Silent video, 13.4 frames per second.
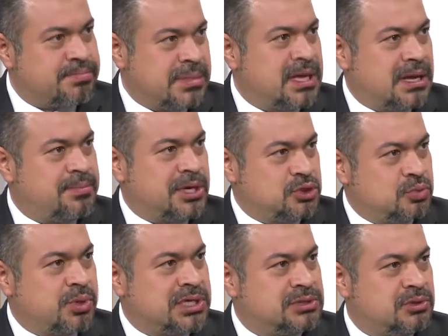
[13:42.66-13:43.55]
el
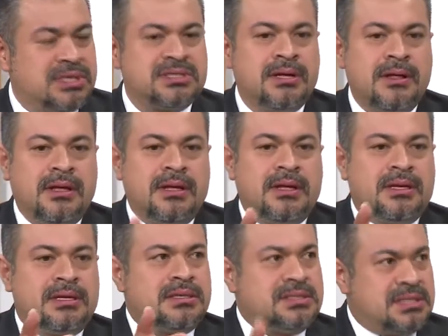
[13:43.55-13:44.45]
presupuesto es,
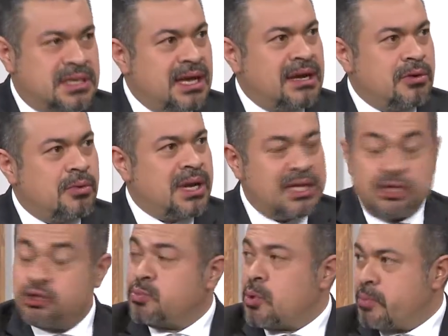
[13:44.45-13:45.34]
si él hubiera
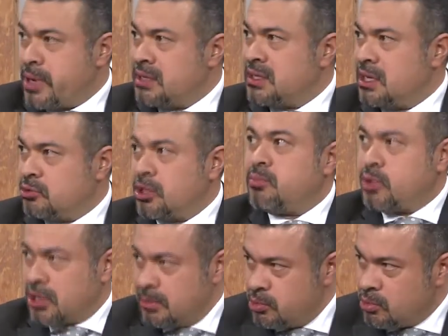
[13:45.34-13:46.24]
dicho propaganda electoral, por
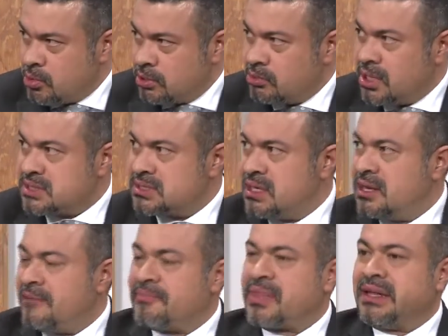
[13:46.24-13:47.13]
ejemplo, cuando la
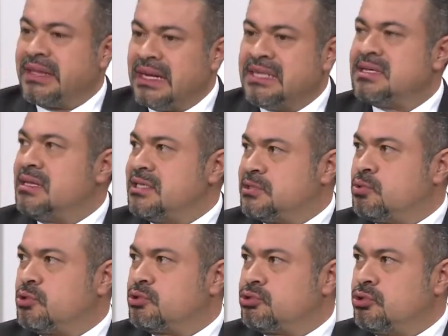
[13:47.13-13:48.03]
sala analiza el
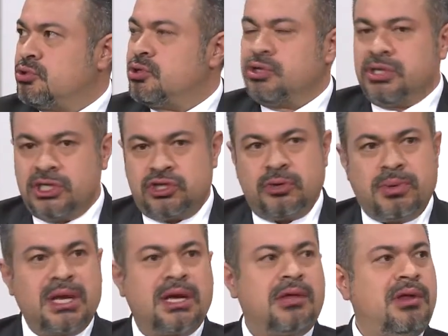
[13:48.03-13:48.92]
discurso y si
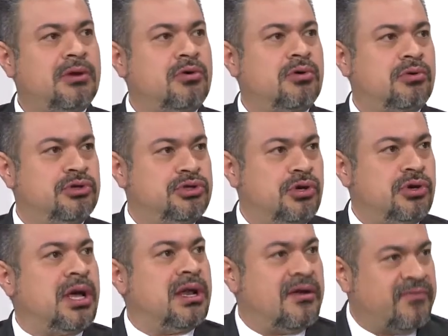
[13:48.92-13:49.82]
hubiera llegado a la conclusión,
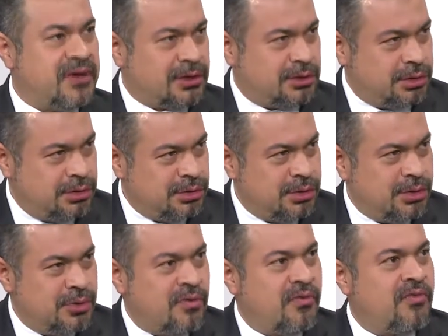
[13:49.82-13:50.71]
en efecto,
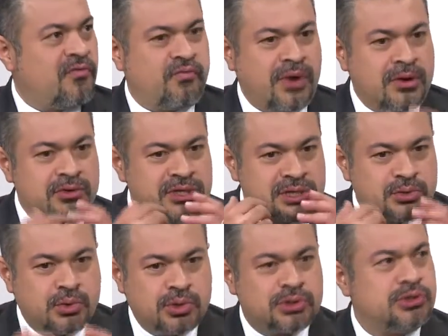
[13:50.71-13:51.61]
fue un
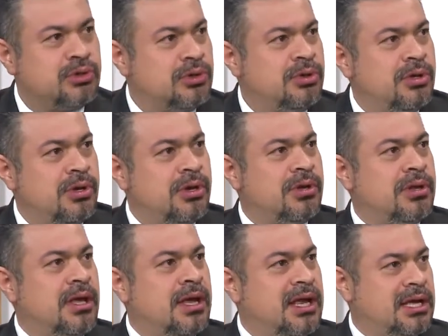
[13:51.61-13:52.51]
discurso
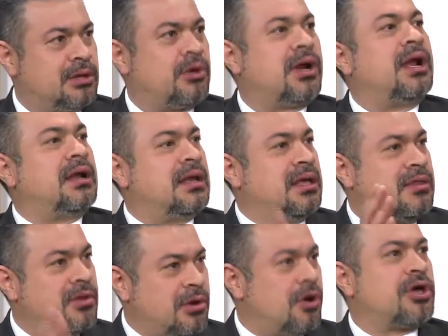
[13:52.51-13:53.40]
electoral,
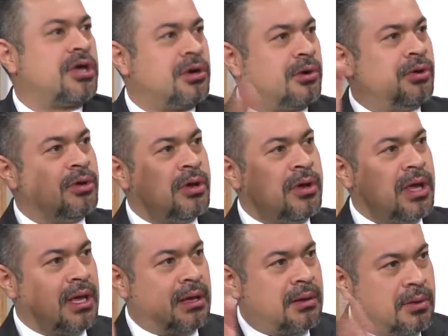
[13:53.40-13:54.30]
ideológico,
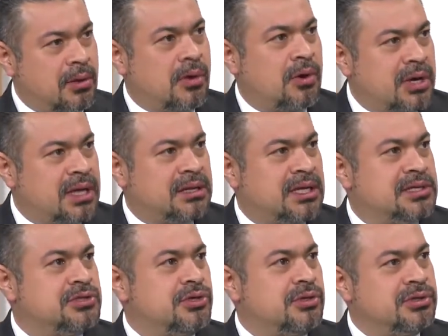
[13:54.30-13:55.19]
eh, con la
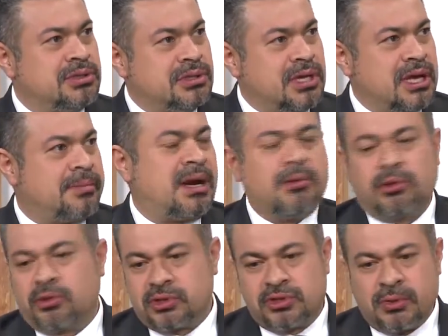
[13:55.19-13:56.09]
intención de llamar a
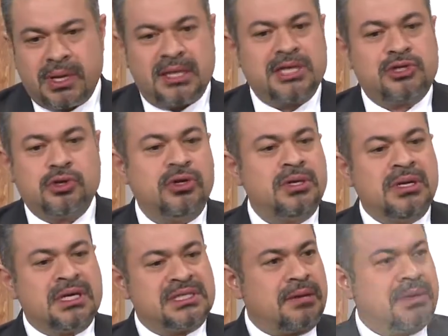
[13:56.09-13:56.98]
votos. si hubiera dicho,
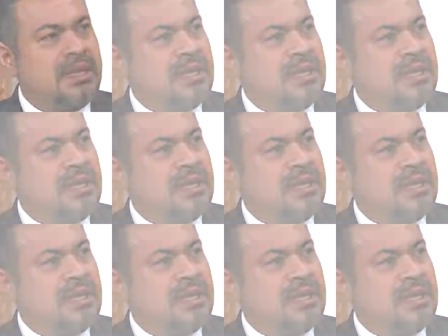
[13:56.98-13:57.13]
¿saben